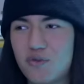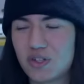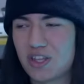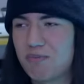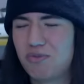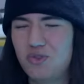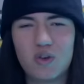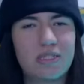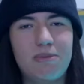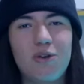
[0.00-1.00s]
falta tipo
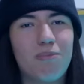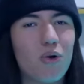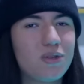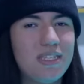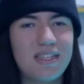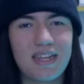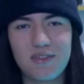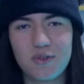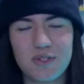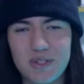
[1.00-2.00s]
2 mil e poucos
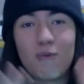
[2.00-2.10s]
inscritos.